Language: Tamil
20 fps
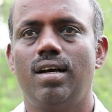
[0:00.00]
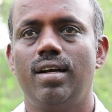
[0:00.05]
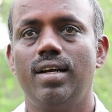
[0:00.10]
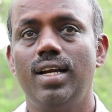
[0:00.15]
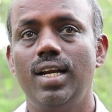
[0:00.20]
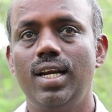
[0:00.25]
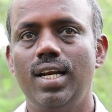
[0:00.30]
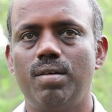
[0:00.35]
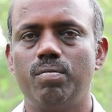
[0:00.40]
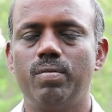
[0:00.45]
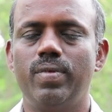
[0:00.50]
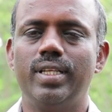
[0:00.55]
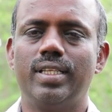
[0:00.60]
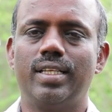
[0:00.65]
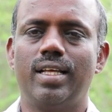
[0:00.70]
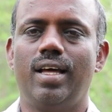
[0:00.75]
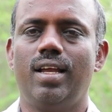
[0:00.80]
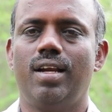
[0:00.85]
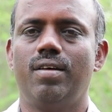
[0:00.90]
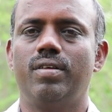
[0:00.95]
அண்ணல்
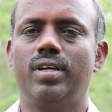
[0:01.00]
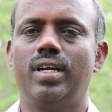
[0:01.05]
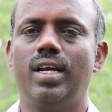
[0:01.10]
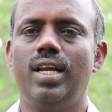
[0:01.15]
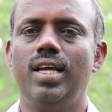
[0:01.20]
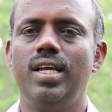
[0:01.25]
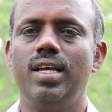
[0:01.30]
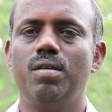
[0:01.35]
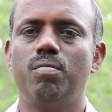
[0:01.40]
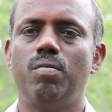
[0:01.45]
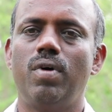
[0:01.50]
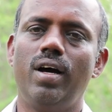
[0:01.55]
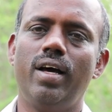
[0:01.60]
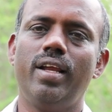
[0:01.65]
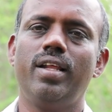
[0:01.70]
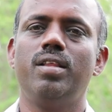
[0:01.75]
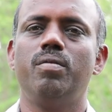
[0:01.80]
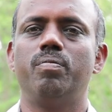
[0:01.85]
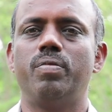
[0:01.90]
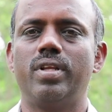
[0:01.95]
அம்பேத்கர் அவர்களை
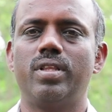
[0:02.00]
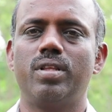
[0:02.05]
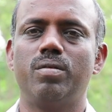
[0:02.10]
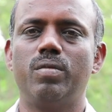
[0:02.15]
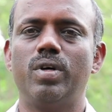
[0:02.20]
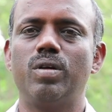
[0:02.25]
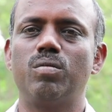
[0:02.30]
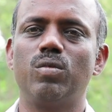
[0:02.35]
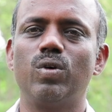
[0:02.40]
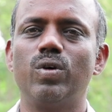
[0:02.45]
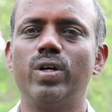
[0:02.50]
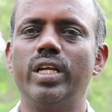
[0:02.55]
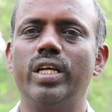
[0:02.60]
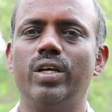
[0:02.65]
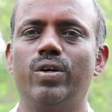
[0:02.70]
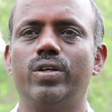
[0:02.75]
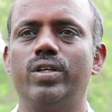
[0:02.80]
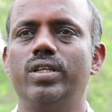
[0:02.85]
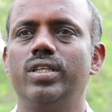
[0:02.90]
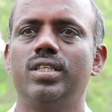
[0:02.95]
பாரத பிரதமர்
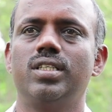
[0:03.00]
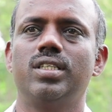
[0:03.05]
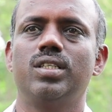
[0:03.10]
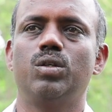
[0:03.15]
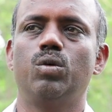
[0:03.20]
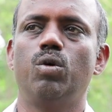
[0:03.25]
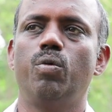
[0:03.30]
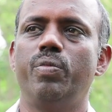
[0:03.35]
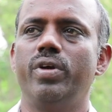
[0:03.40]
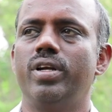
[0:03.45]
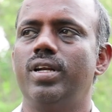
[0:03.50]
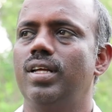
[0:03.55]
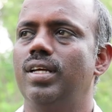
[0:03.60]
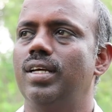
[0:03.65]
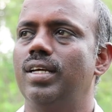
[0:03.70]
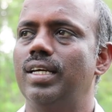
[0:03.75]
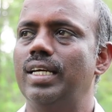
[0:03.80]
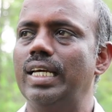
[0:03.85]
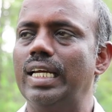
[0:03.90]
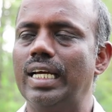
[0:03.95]
மோடியோடு ஒப்பிட்டு
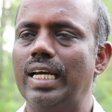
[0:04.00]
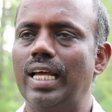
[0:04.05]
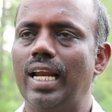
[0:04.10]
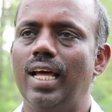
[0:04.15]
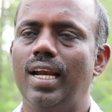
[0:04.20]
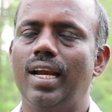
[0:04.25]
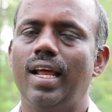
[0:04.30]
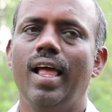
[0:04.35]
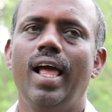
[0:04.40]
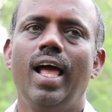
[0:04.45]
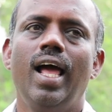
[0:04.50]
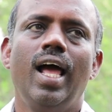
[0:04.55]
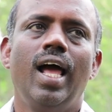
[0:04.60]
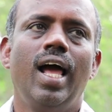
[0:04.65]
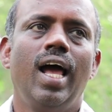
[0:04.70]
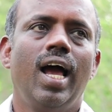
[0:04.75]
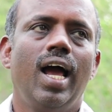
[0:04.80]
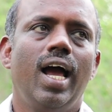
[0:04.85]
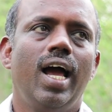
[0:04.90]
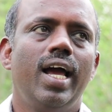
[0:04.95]
இருக்கிறார்
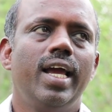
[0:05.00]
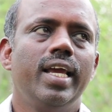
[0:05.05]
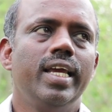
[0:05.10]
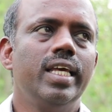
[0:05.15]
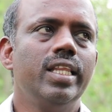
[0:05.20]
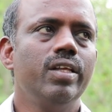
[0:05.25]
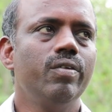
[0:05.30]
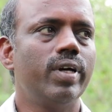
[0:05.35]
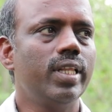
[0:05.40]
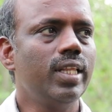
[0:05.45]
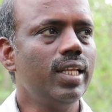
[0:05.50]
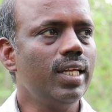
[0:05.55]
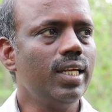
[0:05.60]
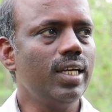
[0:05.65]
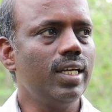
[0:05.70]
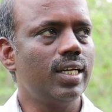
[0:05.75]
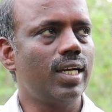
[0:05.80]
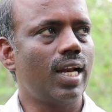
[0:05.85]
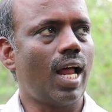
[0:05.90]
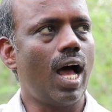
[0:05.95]
இது வந்து
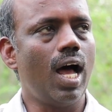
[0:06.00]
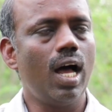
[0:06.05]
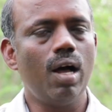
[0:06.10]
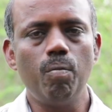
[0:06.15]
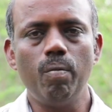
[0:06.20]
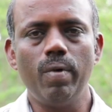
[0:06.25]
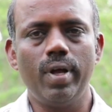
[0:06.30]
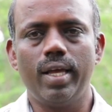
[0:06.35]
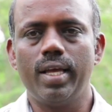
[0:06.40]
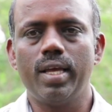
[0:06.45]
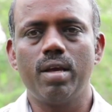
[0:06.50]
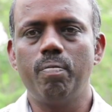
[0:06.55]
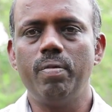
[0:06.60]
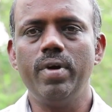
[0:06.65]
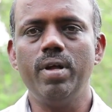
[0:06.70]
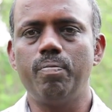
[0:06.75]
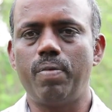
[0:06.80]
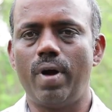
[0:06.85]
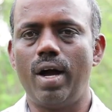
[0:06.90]
நாம் எப்படி